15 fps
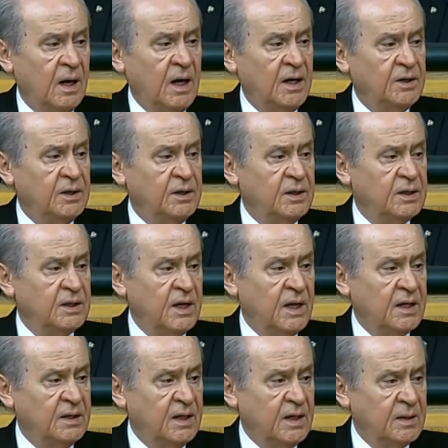Aydınlık
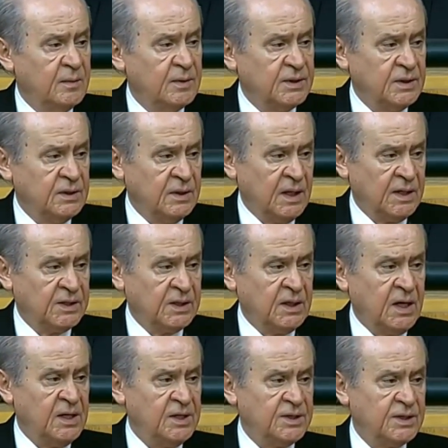yarınlarımızın
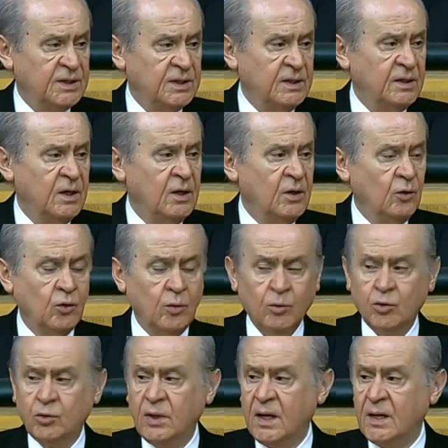hazırlayıcısı,
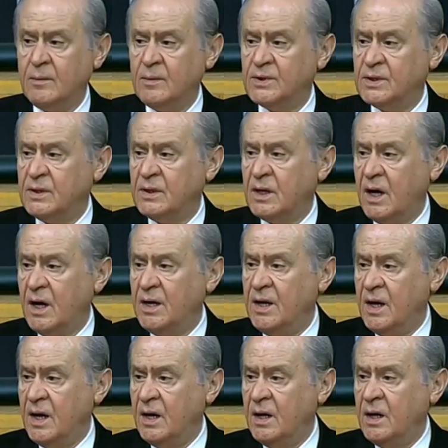umutlarımızın
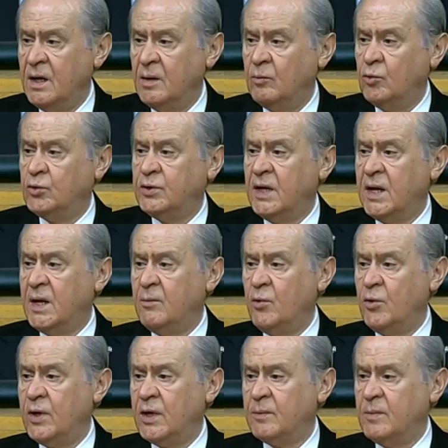kaynağı muhterem
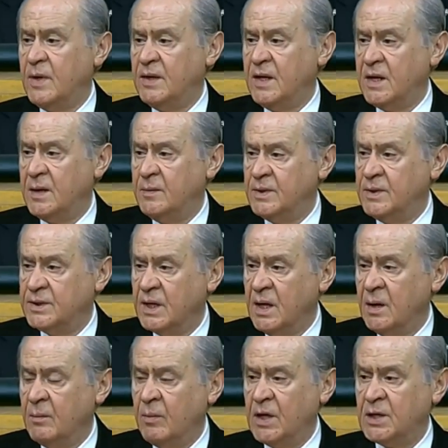öğretmenlerimiz
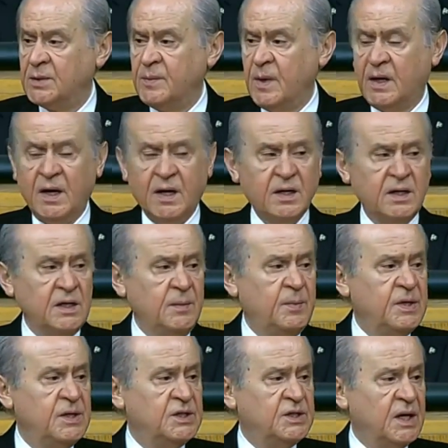başbakanın
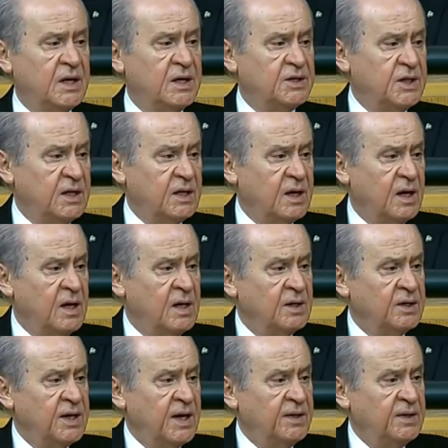ipini çekecek,
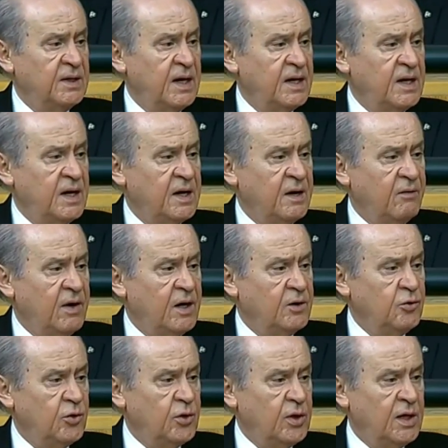kendilerine reva
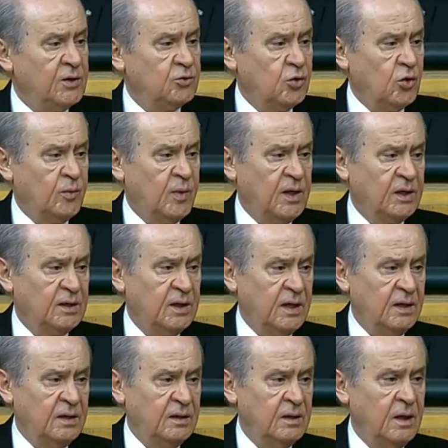görülen
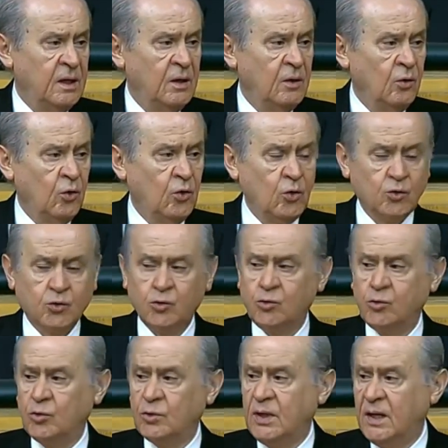zorbalıkların,
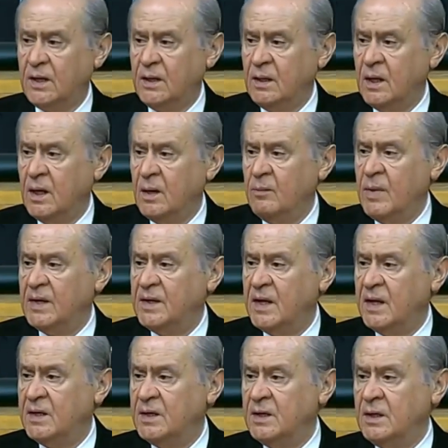hukuksuzlukların
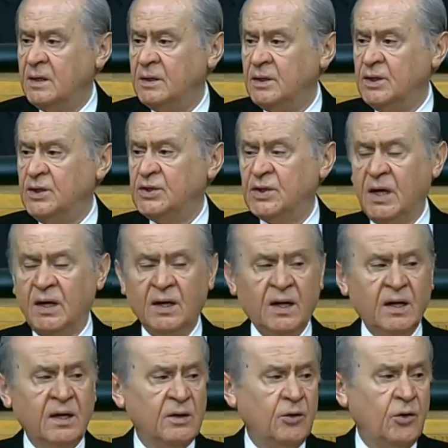bedelini
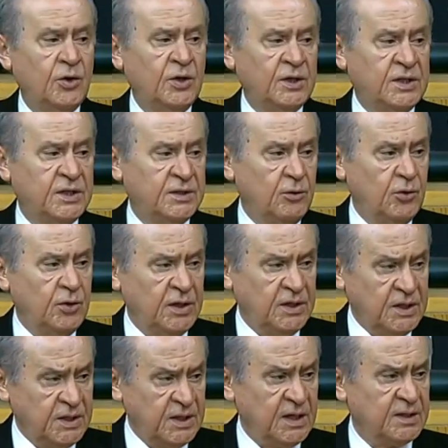inşallah ödeciz,
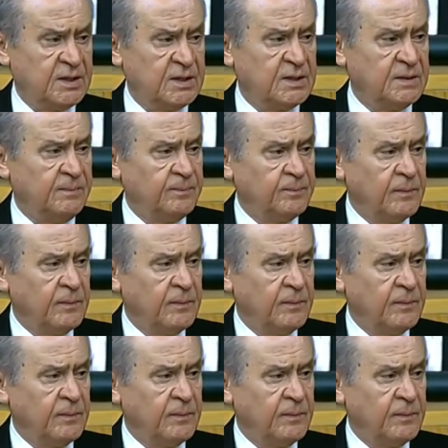ödeyecektir.